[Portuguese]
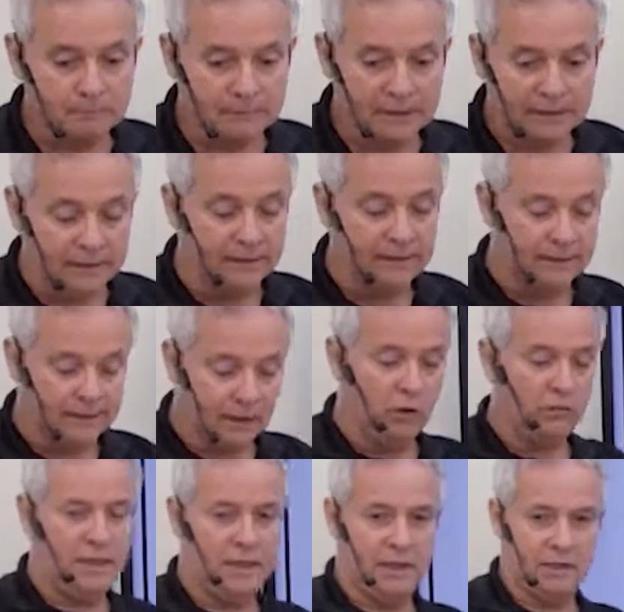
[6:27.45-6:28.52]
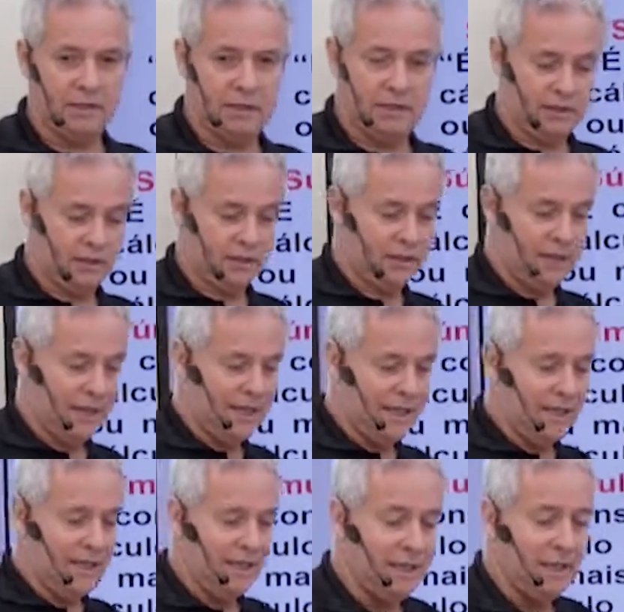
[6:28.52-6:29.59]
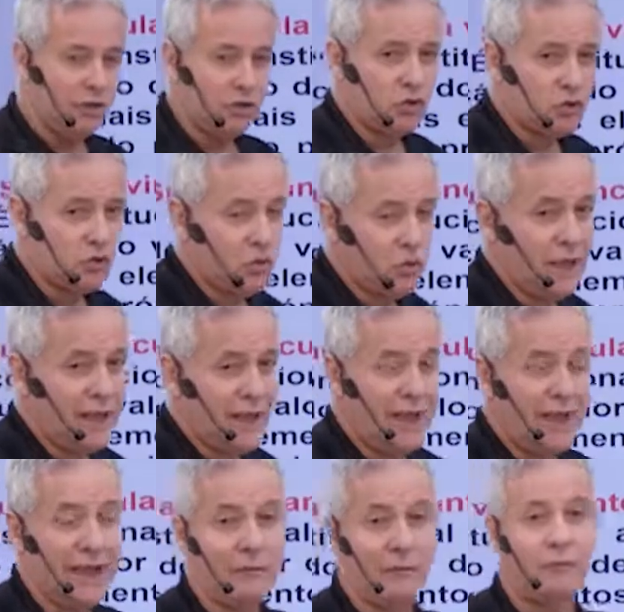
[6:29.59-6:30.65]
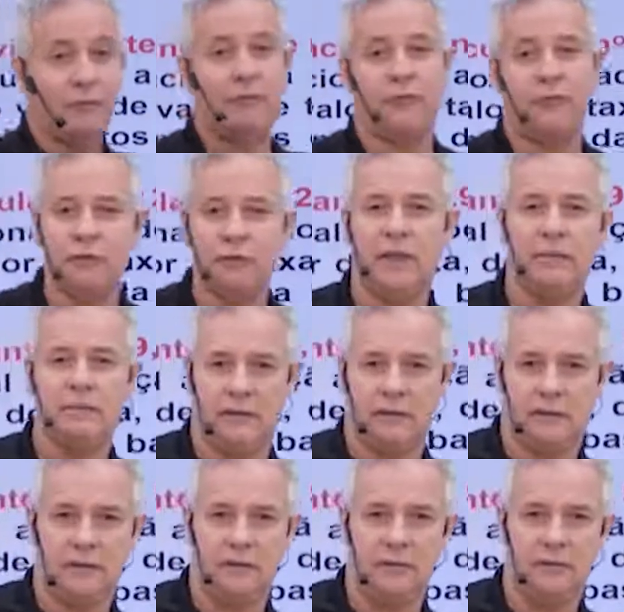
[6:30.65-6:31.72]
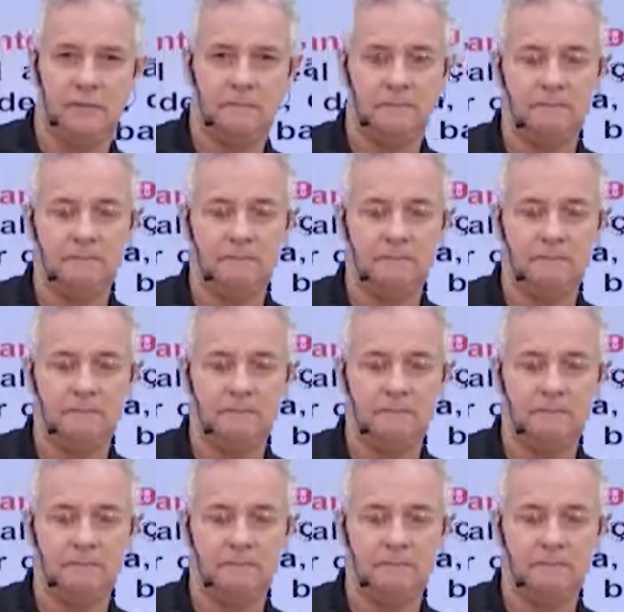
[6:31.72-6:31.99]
Então, minha gente, isso é fundamental.